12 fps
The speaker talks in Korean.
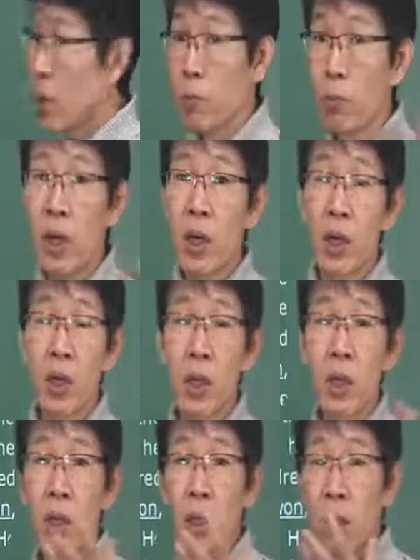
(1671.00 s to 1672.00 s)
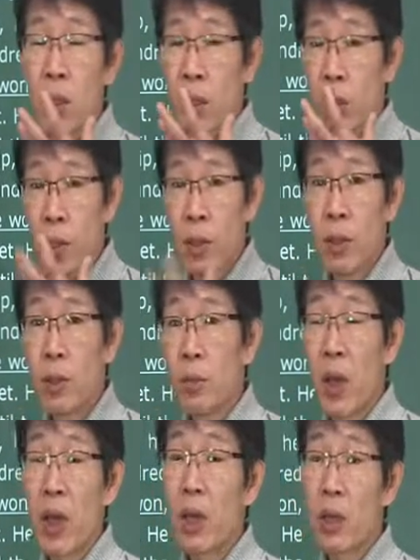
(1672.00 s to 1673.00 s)
깃발이 있는 그
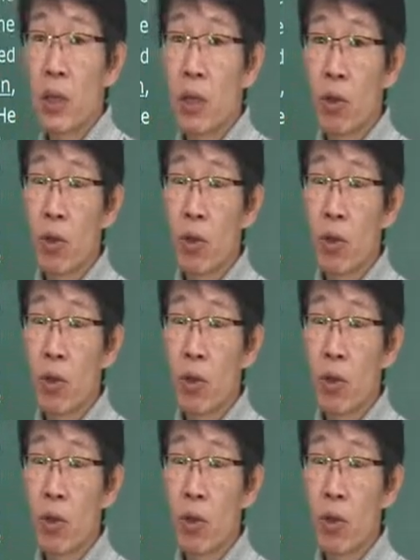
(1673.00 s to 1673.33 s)
배란 얘기예요.